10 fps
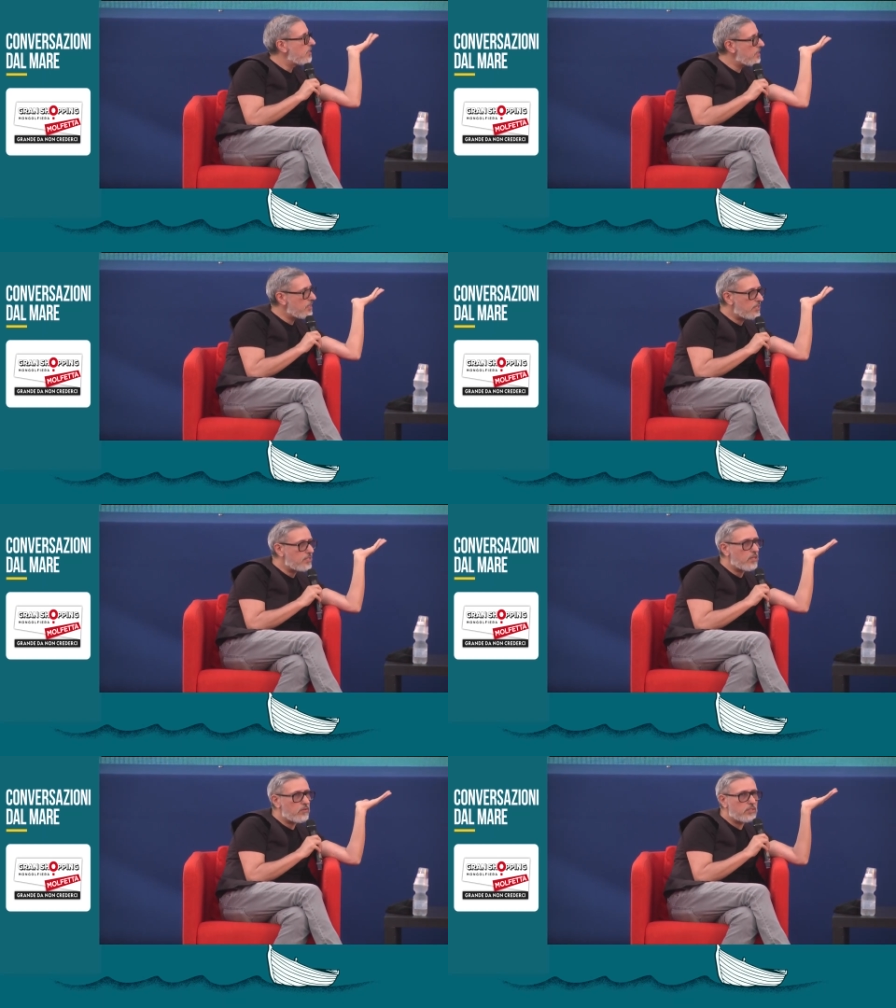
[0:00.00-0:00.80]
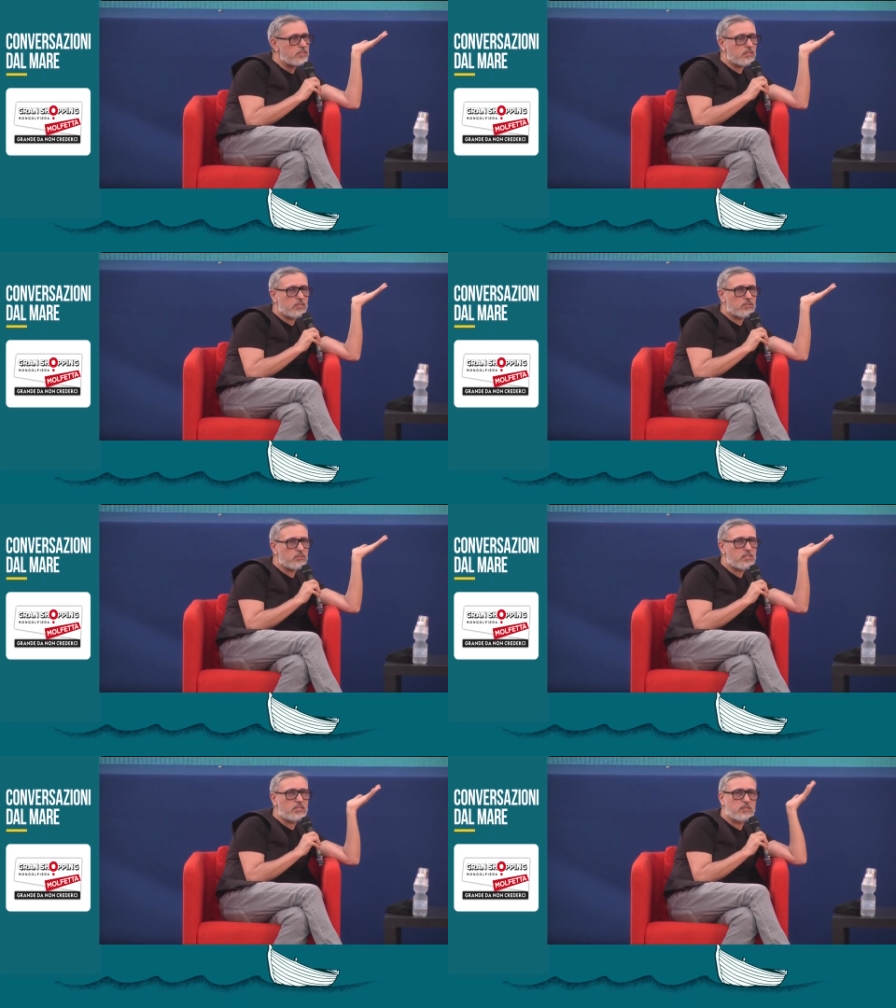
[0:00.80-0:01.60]
in realtà queste
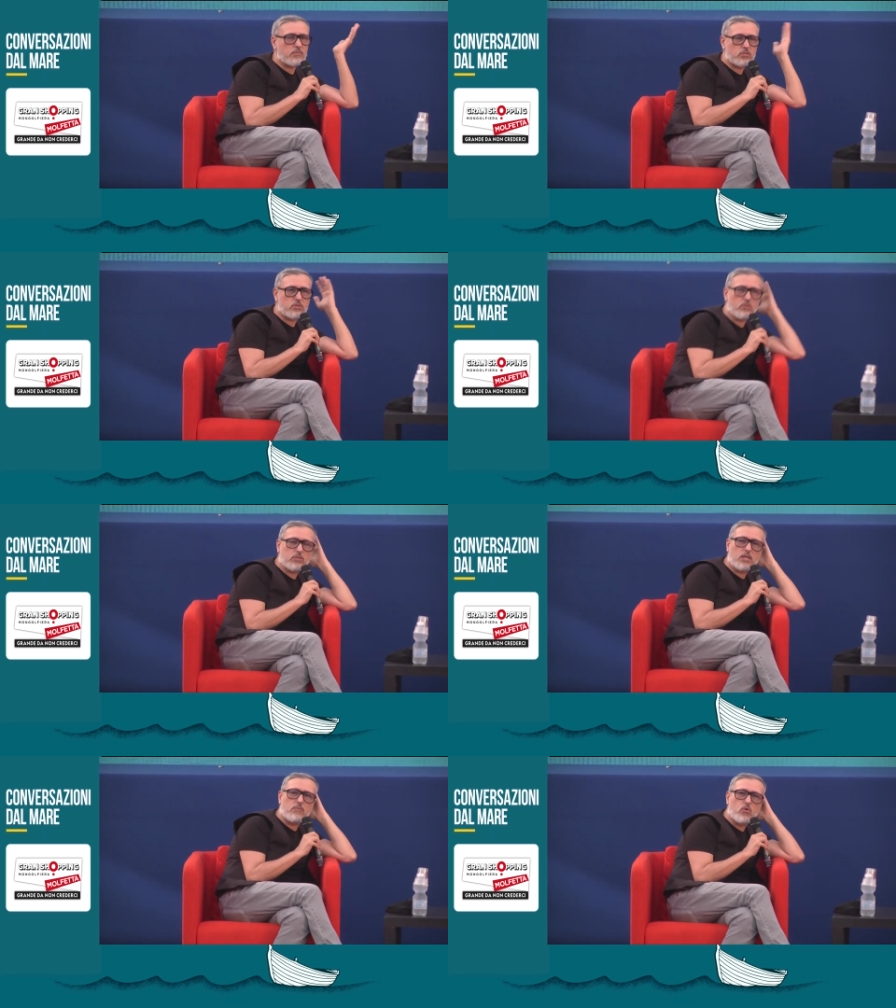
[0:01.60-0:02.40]
sostanze possono aiutare